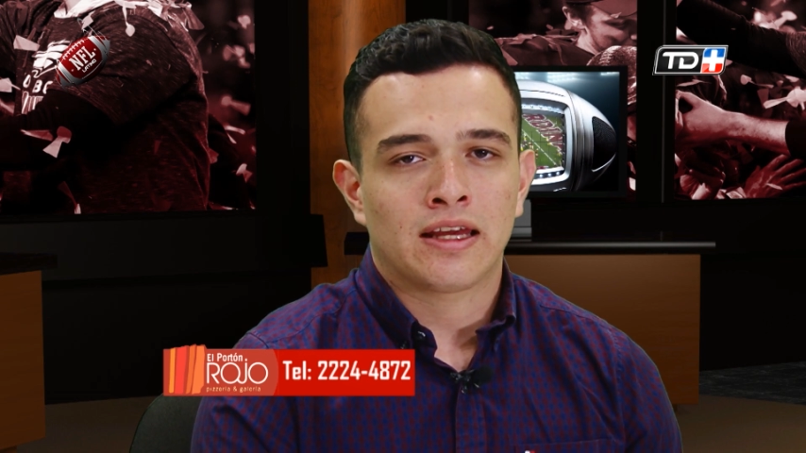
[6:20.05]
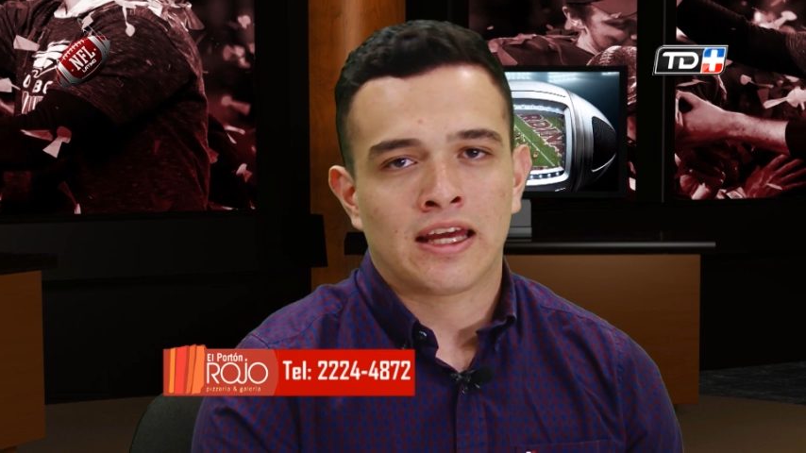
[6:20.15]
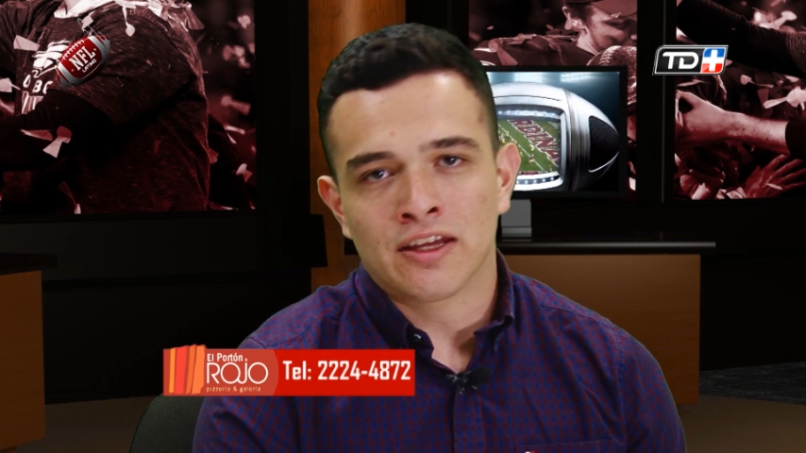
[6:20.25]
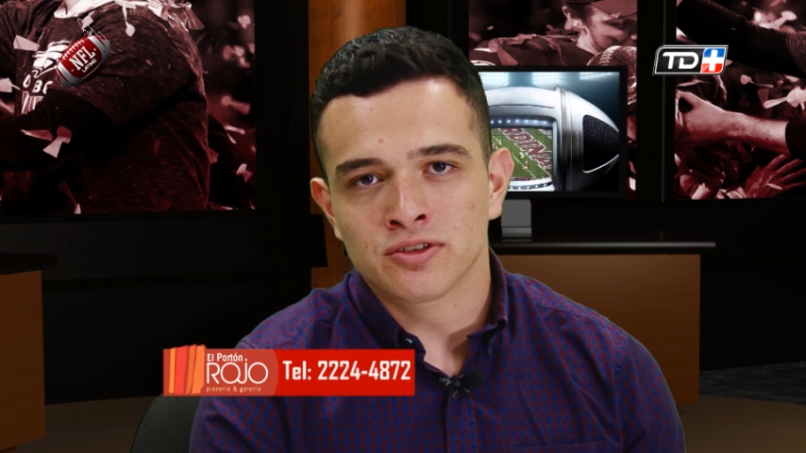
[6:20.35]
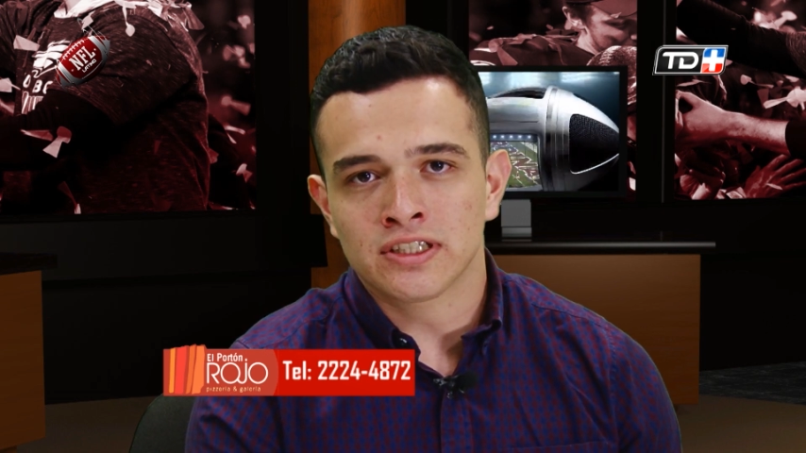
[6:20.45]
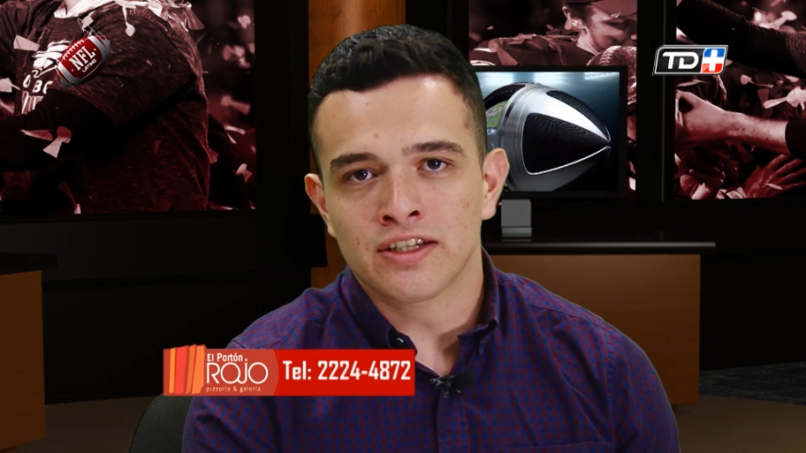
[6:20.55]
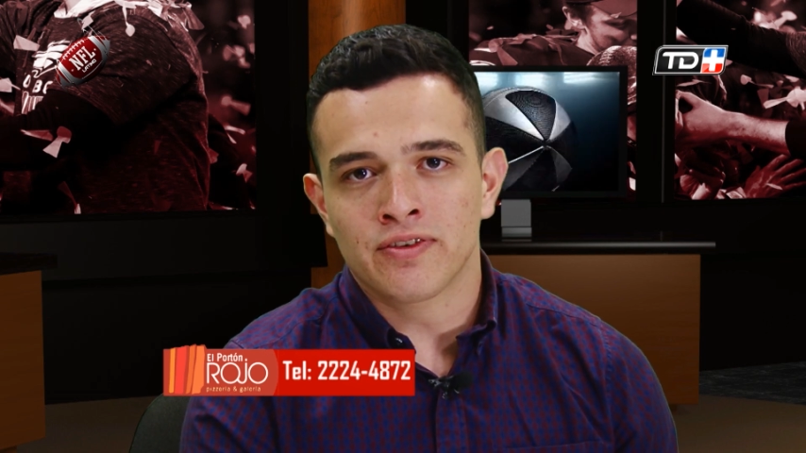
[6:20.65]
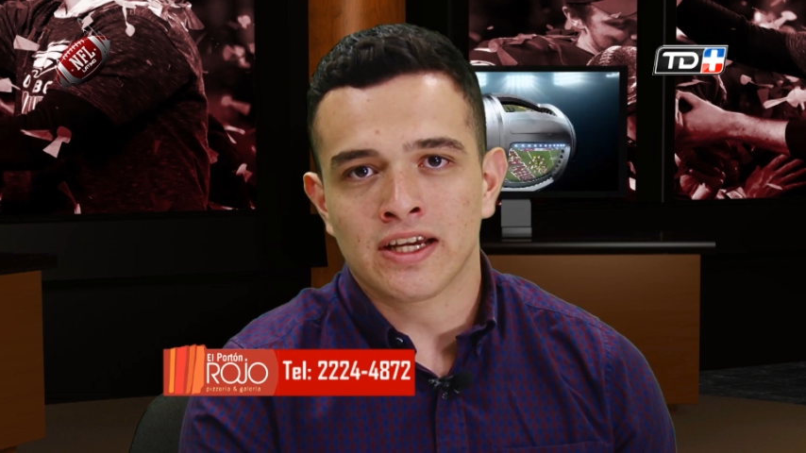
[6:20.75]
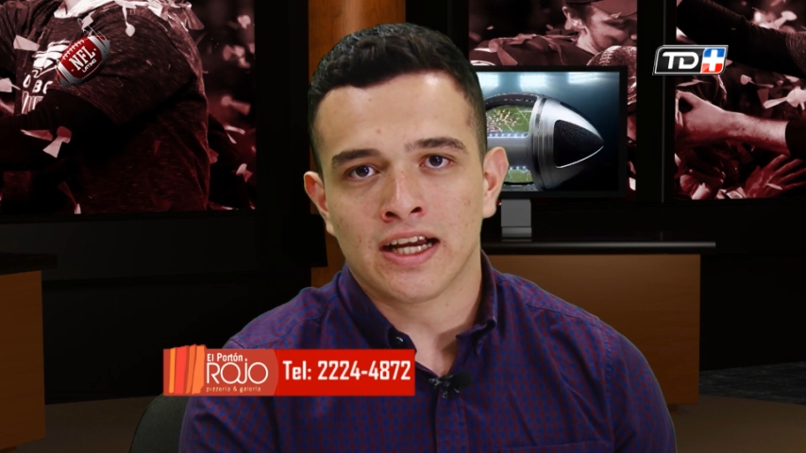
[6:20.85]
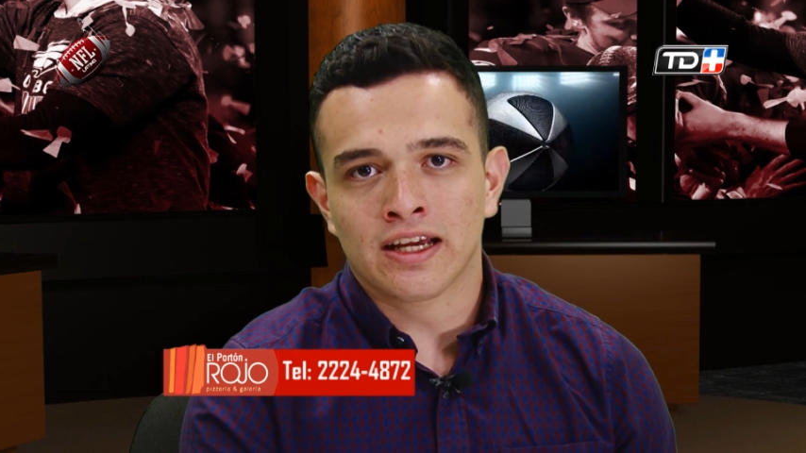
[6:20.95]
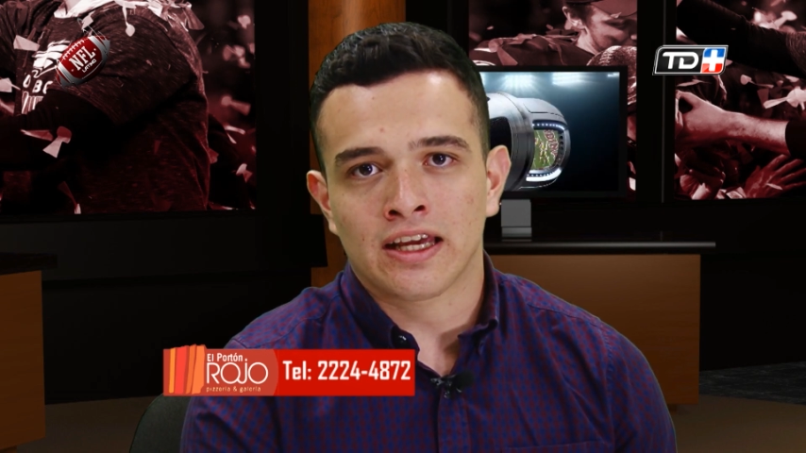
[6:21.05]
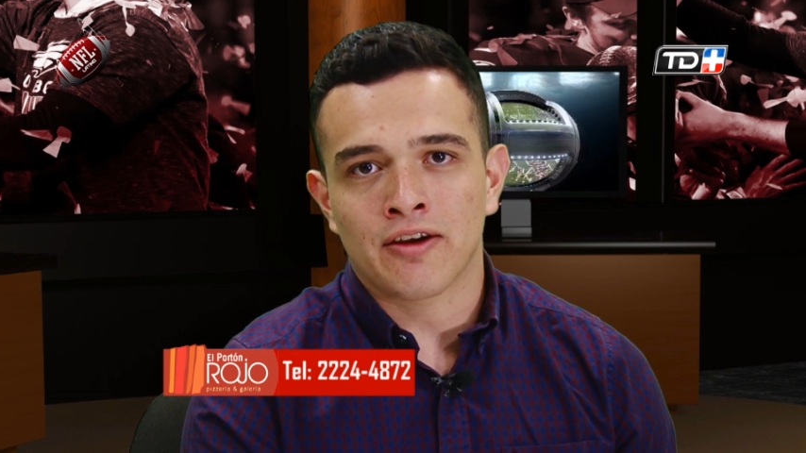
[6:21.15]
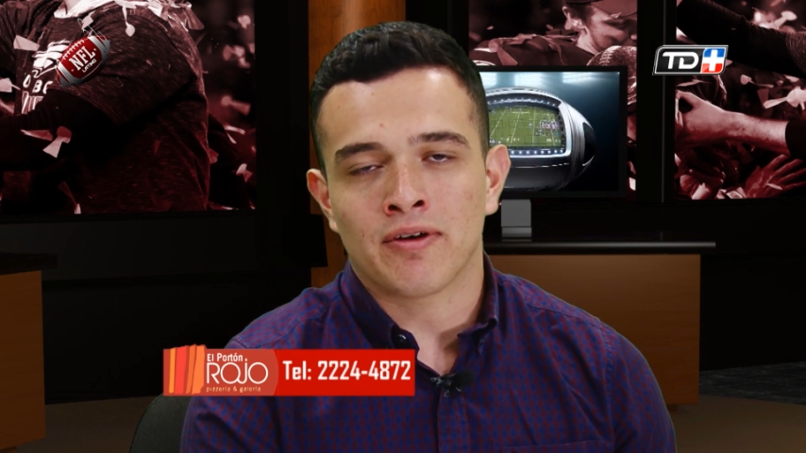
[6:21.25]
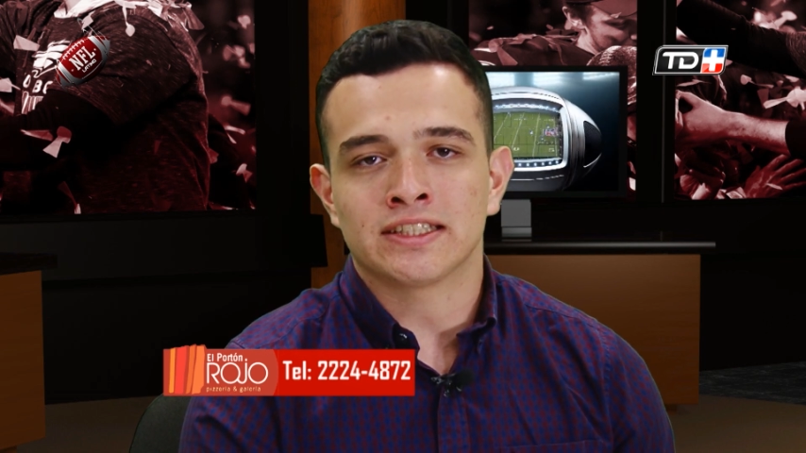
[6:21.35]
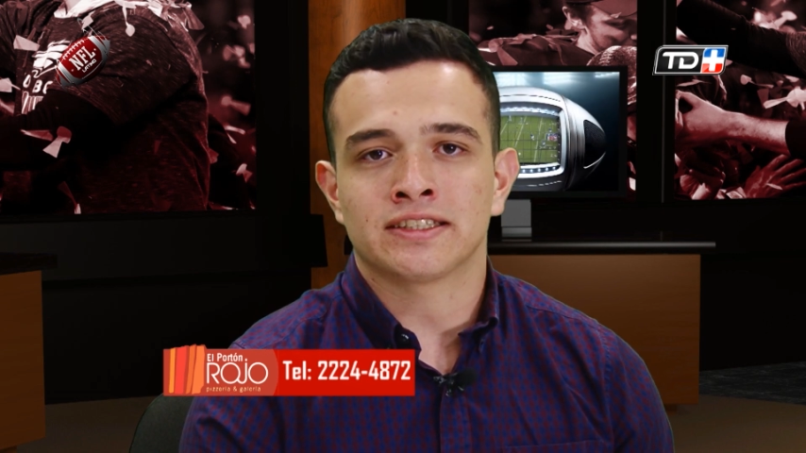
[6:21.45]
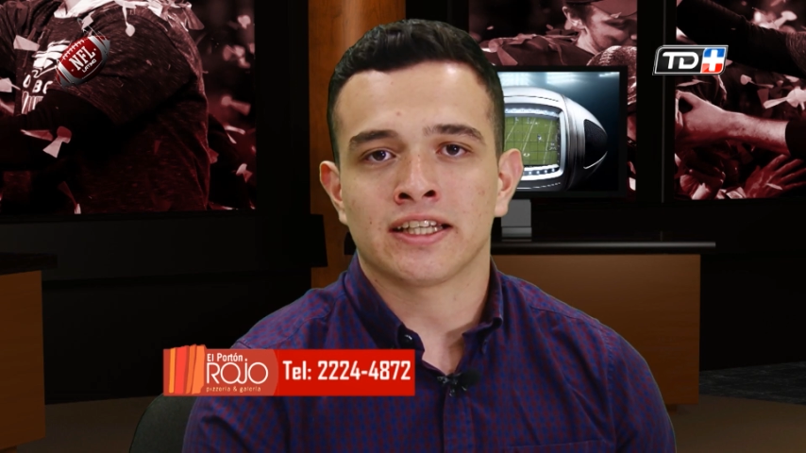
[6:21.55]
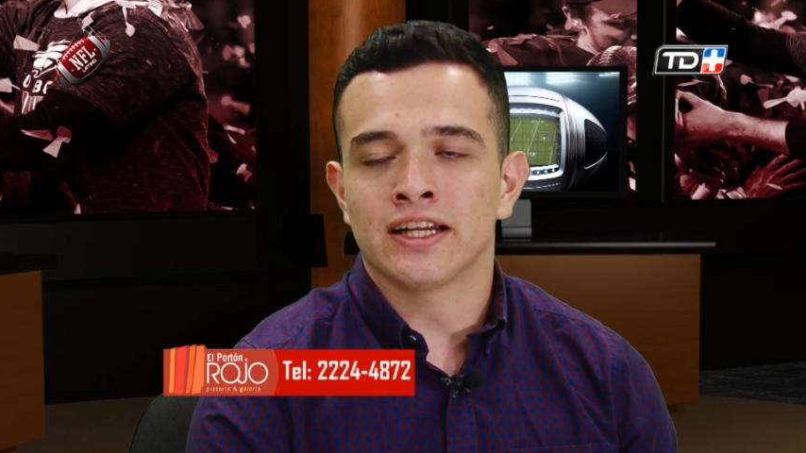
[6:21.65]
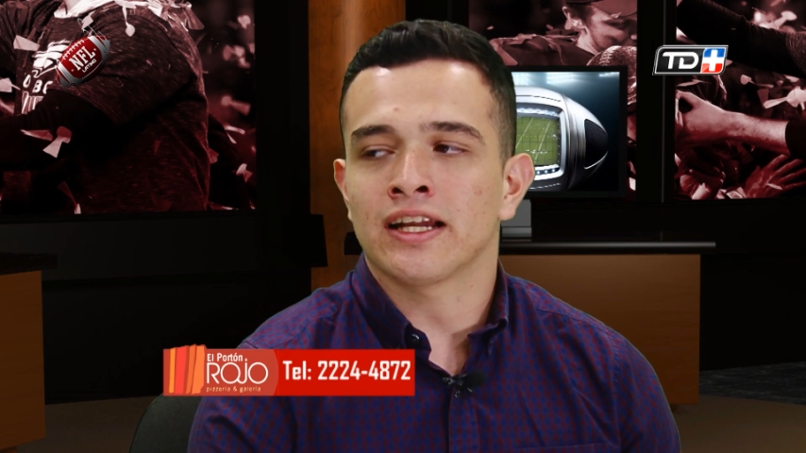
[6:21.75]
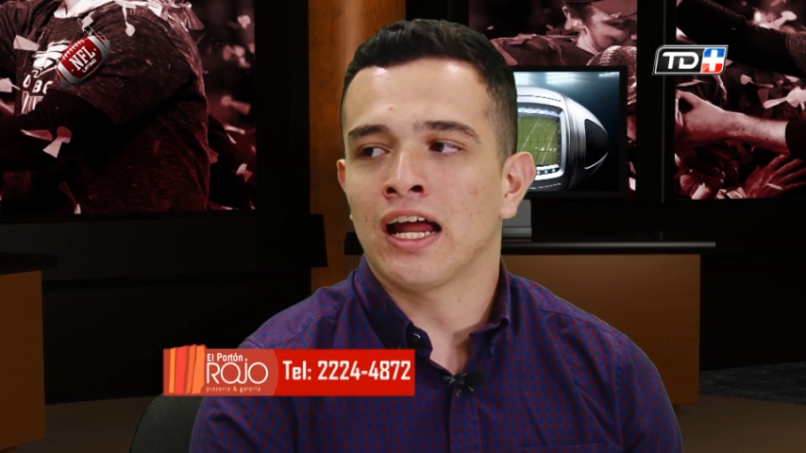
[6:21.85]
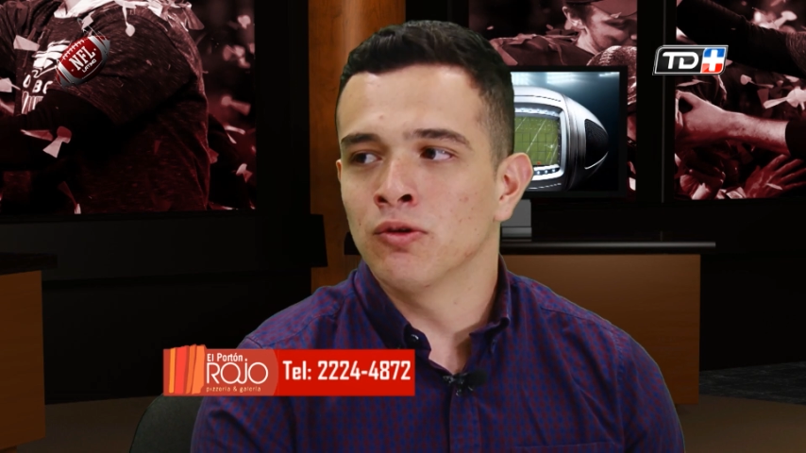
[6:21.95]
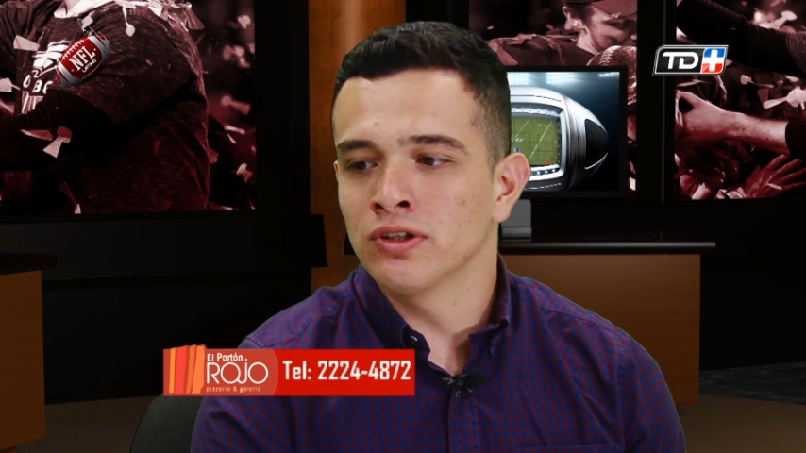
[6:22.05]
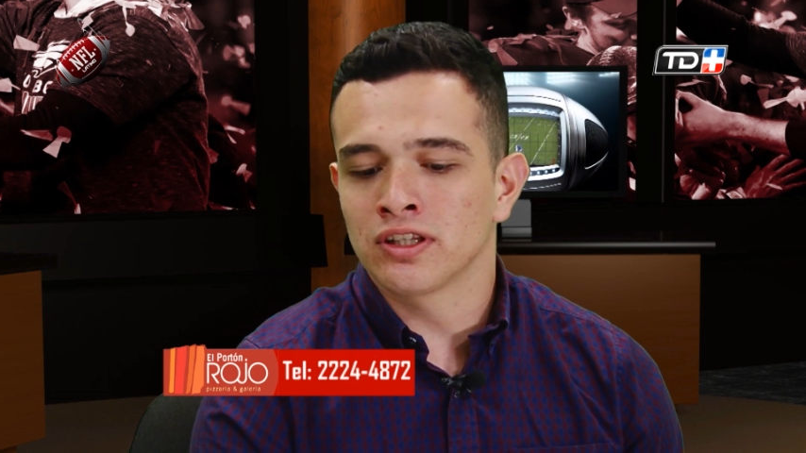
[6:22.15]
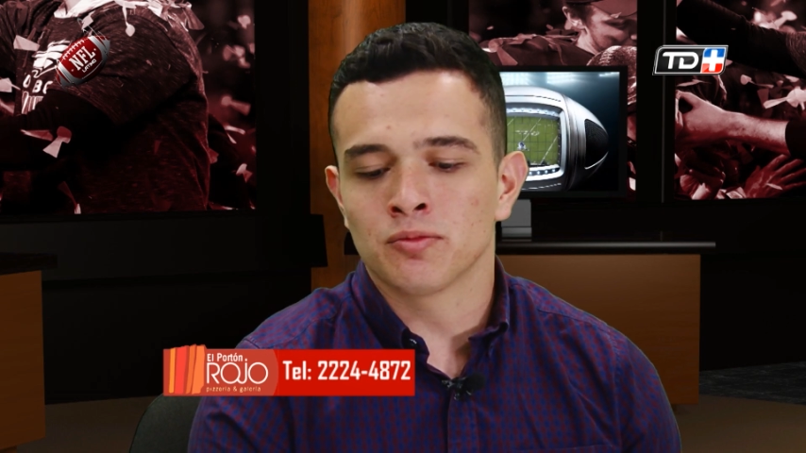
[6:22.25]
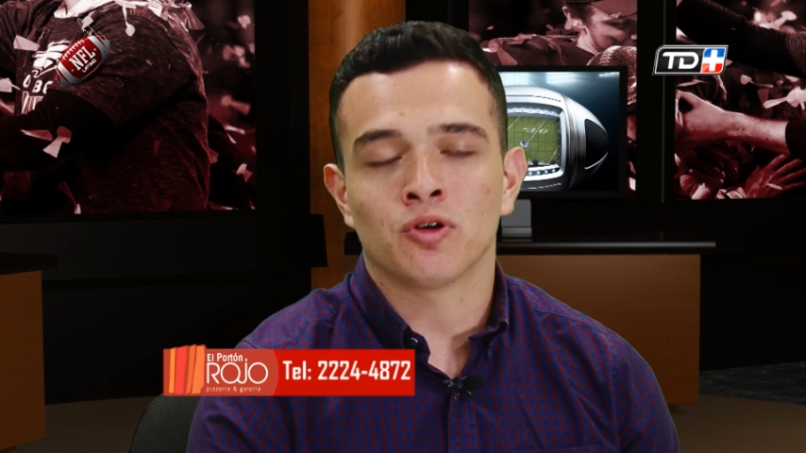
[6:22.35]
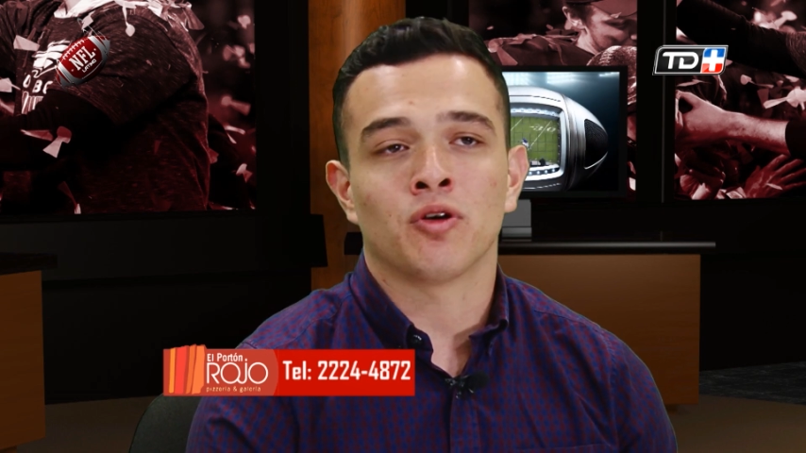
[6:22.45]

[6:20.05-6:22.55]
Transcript: Eso significa que vas a tener al último,